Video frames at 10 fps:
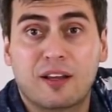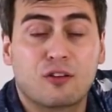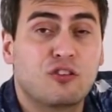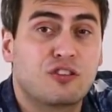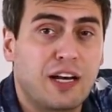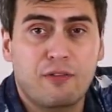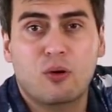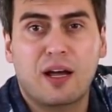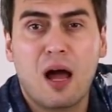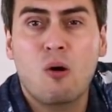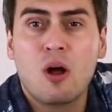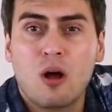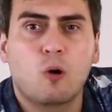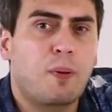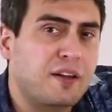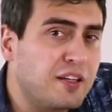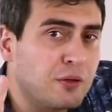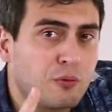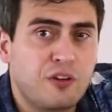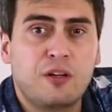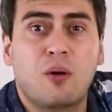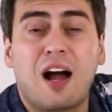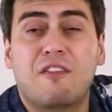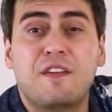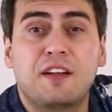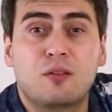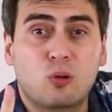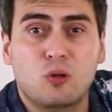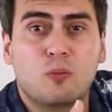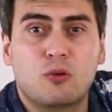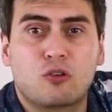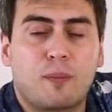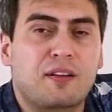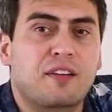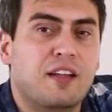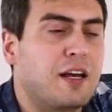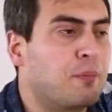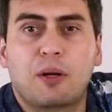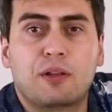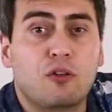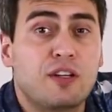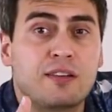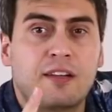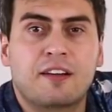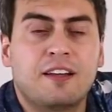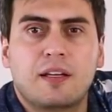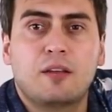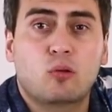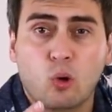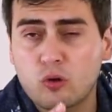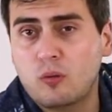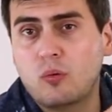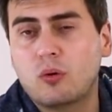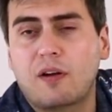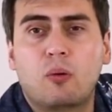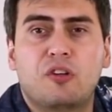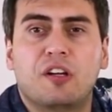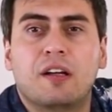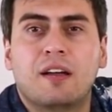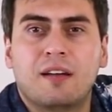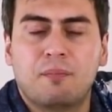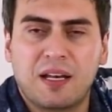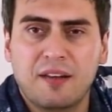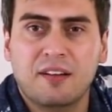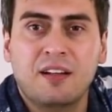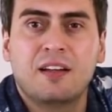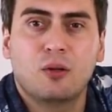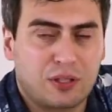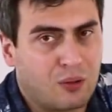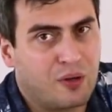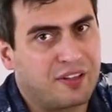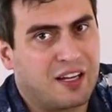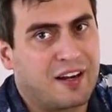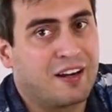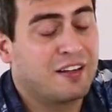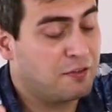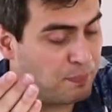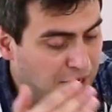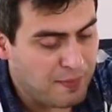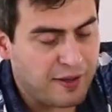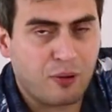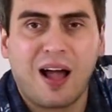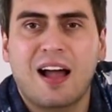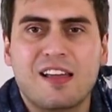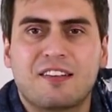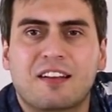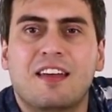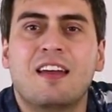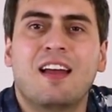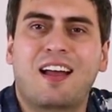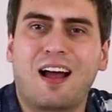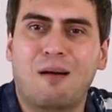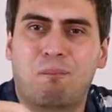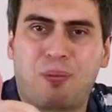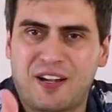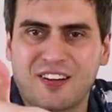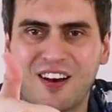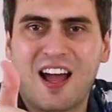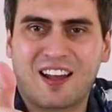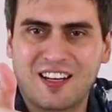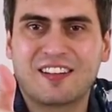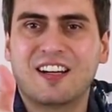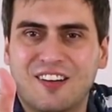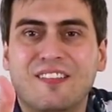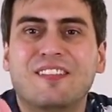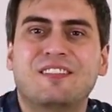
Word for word: Então se inscreva no canal, compartilhem o vídeo, avisem todo mundo sobre essa série, porque eu tenho certeza que, que todo mundo vai curtir. Beleza? E outra coisa, galera, experimento raiz aqui, capricha no like, lindão!